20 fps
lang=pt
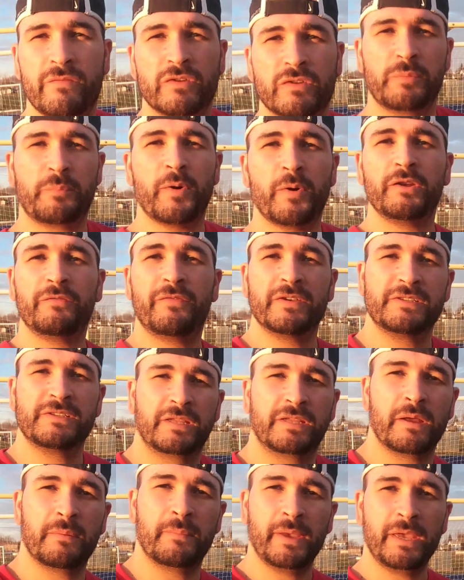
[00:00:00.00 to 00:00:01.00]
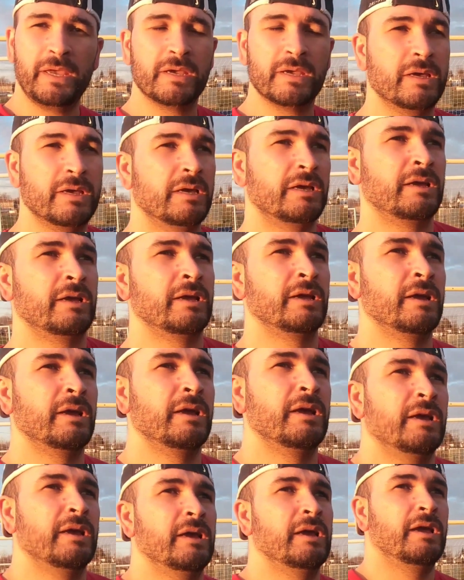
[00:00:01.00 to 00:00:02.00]
que você pode fazer também
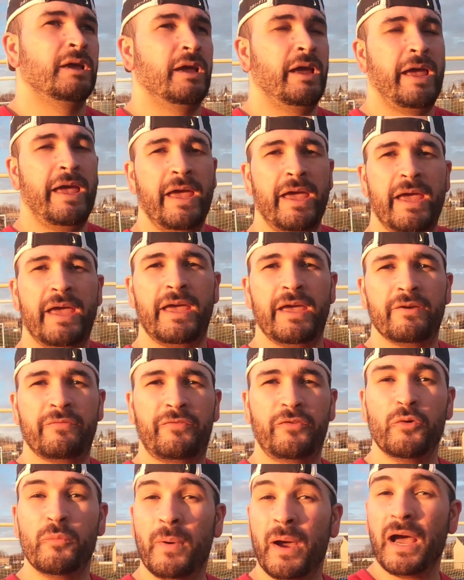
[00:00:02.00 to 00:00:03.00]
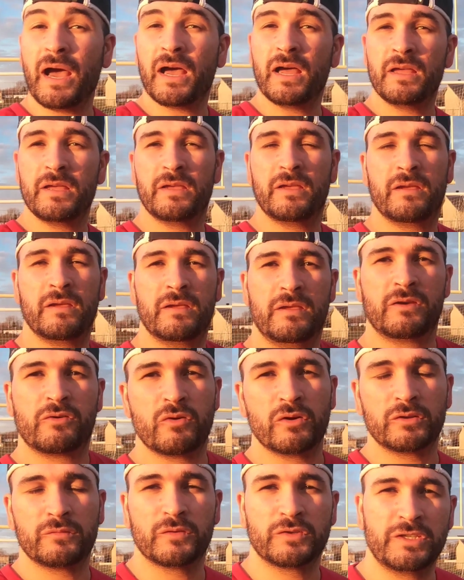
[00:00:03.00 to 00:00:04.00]
é, filmar
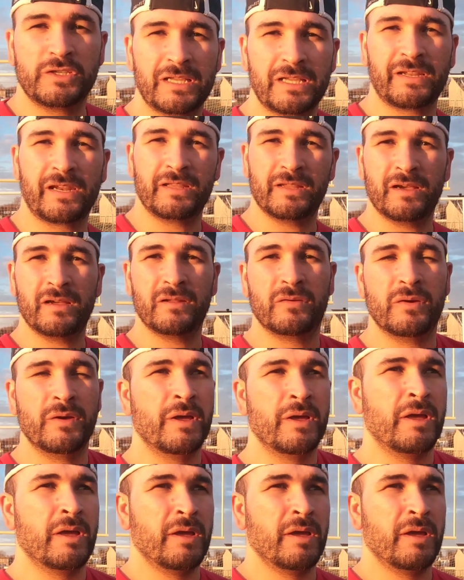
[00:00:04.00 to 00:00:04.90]
enquanto você está treinando